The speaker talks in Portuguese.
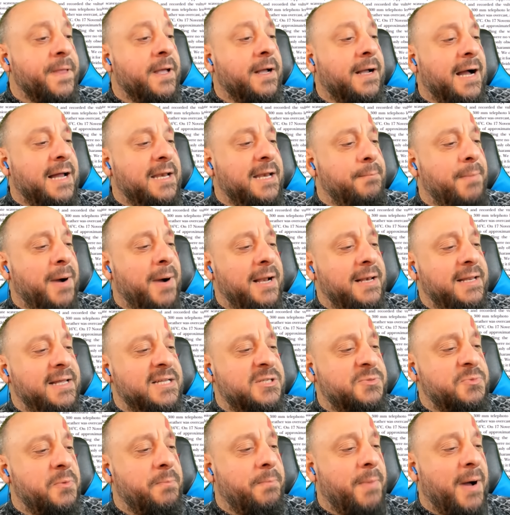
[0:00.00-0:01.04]

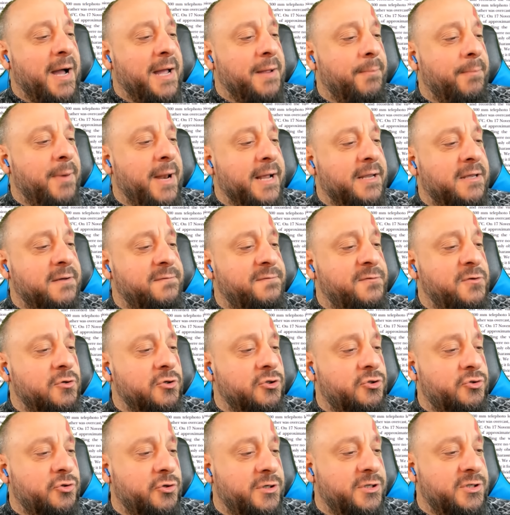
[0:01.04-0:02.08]
Canibalismo by Black
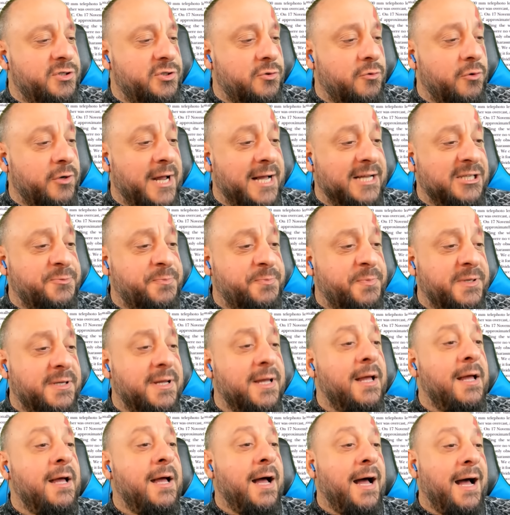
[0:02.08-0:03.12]
Vultures, Courage
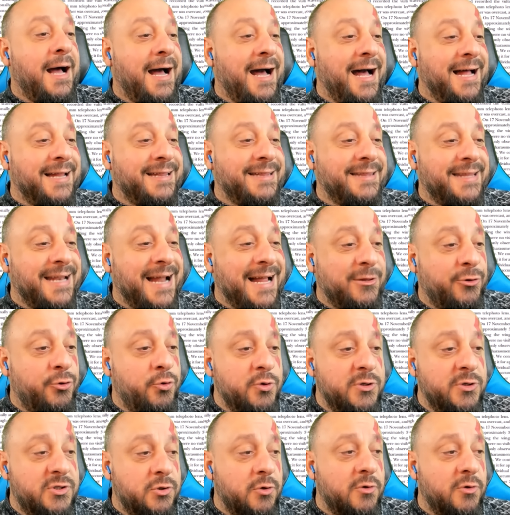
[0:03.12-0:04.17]

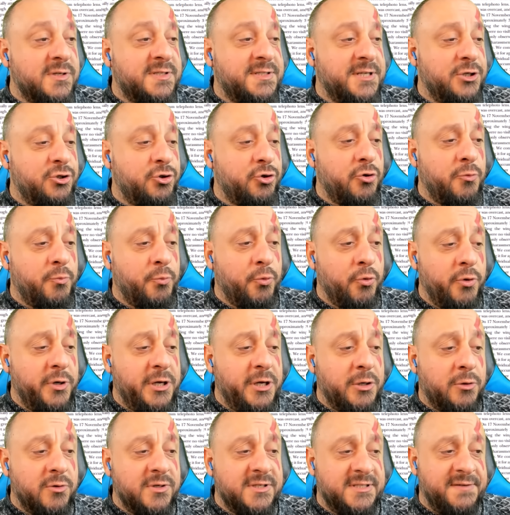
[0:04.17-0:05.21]
Atratus, ou seja, urubu,
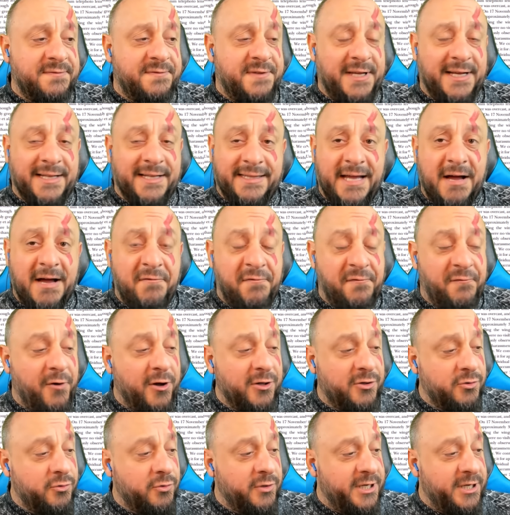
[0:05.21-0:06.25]
inclusive tem até a
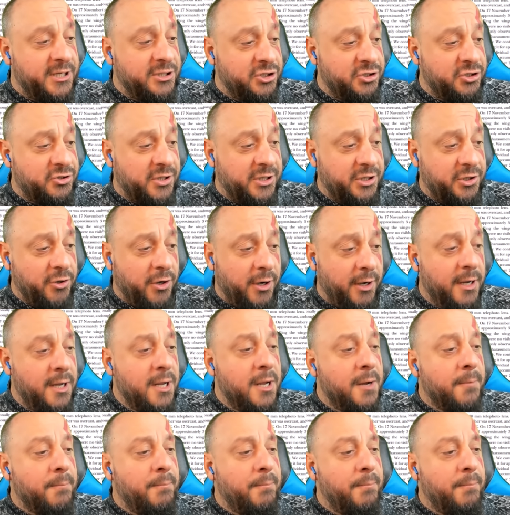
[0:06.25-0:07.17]
foto do registro aqui, ó.